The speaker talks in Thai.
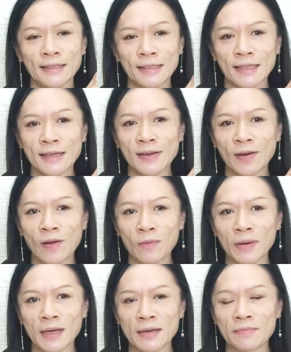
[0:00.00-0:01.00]
ซื้อรอง
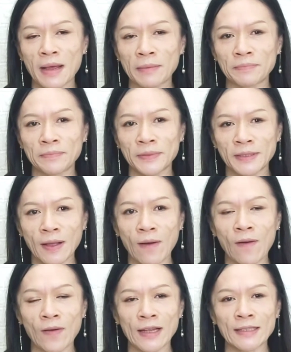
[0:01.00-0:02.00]
พื้นแบบซ
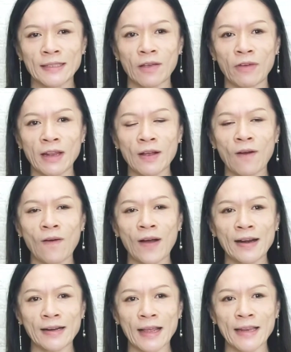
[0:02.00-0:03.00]
องในเซเว่นของ
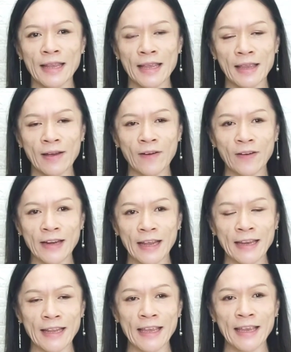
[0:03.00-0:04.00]
อะไรดียี่ห้อไหน
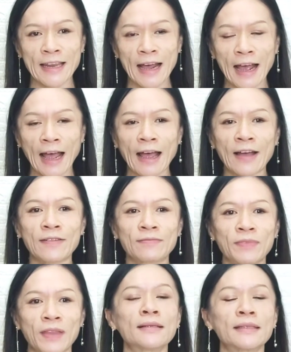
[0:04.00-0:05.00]
ดีนะคะ
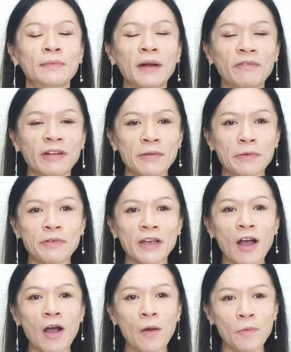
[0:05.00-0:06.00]
สำหรับวันนี้พี่วี
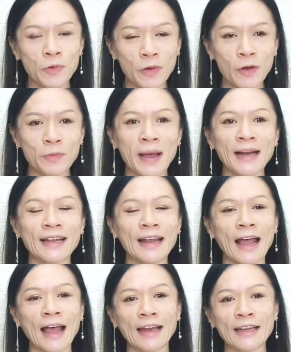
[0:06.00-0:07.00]
ก็ขอบคุณทุกคนมากเลย
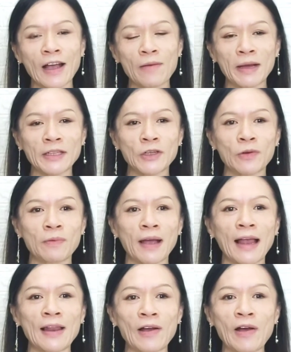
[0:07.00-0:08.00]
นะคะที่เข้ามาชม
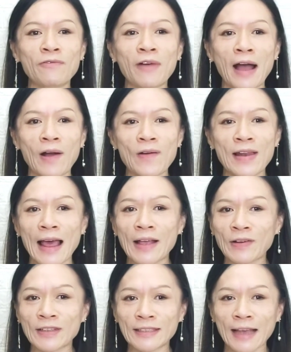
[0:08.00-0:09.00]
กันแล้วก็ฝากกดไล
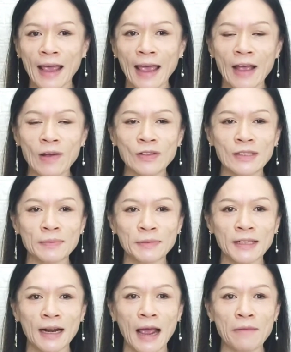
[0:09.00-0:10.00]
ค์กดแชร์กด ซับ
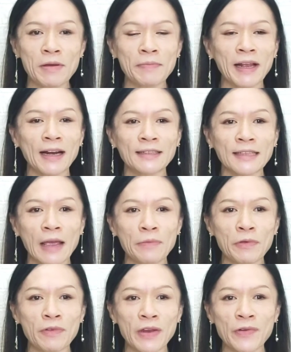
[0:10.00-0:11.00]
สไครบ์ เพื่อเป็นกำลังใจ
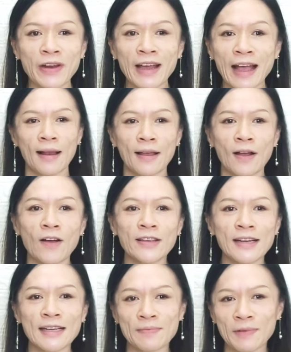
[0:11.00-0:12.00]
พี่วีด้วยนะคะแล้วก็อ
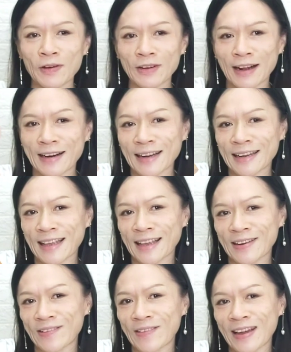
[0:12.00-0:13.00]
ย่าลืมกดกระดิ่ง
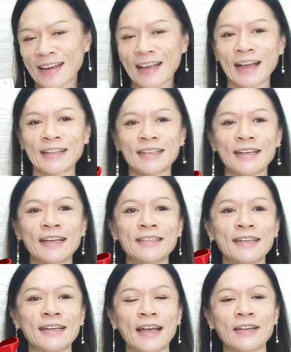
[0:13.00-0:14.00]
ด้วยนะคะจะได้เจ
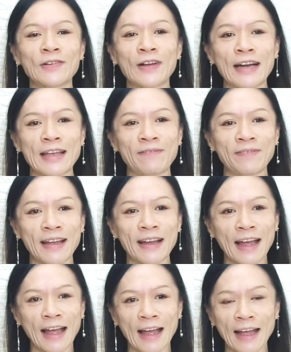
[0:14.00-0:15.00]
อกันทุกคลิปนะ
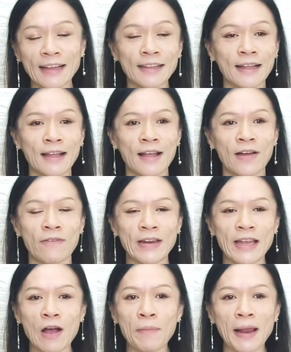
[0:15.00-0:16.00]
คะวันนี้
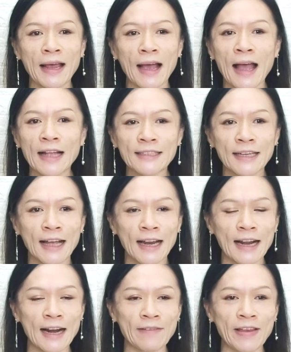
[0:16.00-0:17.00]
ก็ไปแล้วค่ะเจอกัน
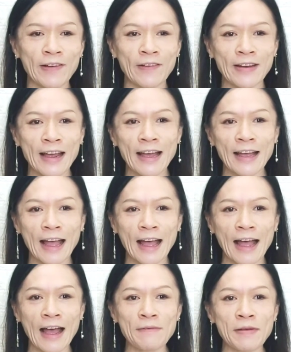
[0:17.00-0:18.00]
คลิปวิดีโอหน้าค่ะ
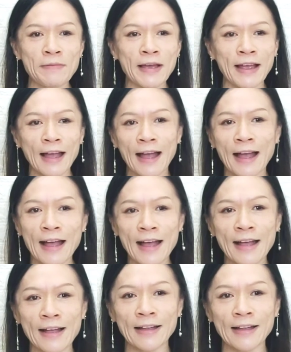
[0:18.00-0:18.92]
บ๊ายบายค่ะ